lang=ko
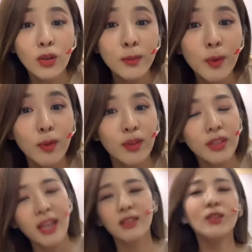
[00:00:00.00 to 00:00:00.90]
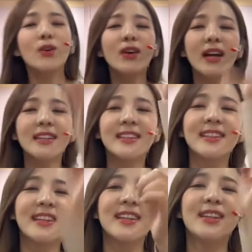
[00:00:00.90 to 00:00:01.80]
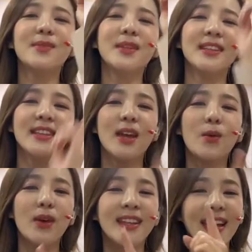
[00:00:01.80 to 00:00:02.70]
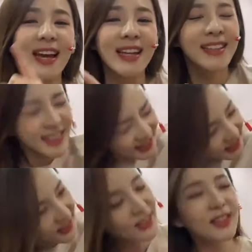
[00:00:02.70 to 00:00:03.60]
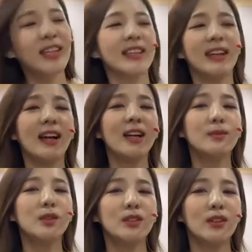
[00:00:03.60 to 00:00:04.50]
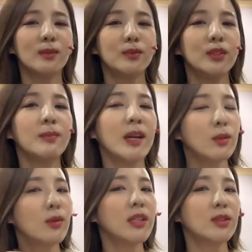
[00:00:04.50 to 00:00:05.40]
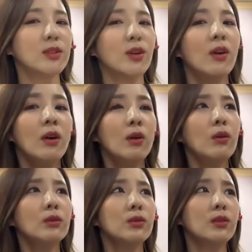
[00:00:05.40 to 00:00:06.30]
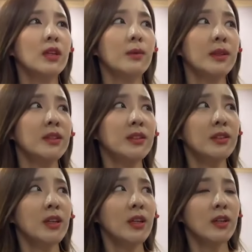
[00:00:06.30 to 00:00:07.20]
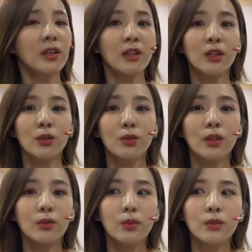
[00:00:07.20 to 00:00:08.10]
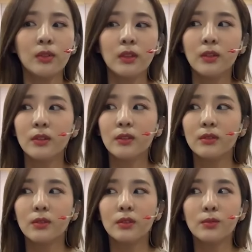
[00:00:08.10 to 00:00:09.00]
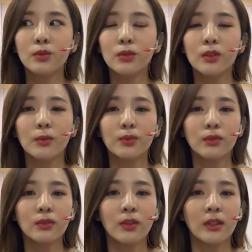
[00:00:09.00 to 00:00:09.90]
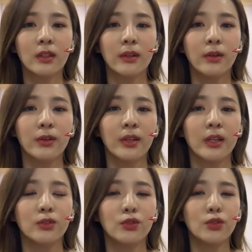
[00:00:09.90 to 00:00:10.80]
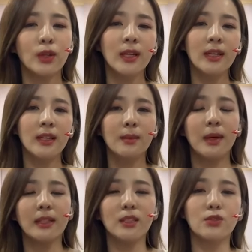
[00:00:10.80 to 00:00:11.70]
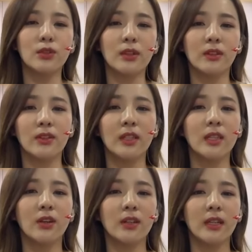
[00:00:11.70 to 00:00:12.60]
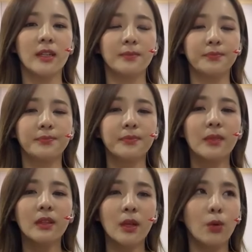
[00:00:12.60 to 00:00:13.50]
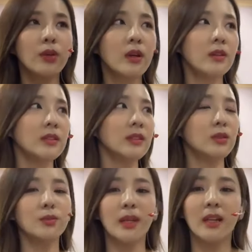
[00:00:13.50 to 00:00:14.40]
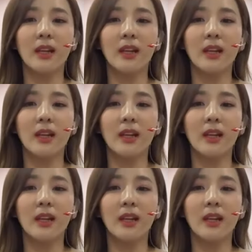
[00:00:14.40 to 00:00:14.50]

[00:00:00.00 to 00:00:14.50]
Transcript: 오그 어, 부분 네 똑같은 이름인데 왜 난 이렇게 했다가 뮤지컬 분들이 많이 놀라셨죠 어 저렇게 하면 안 되는데 트웨니 원이 저기 음중에서 부르는 것 같아요 이래가지고 많이 줄였던 기억이 근데 오네어는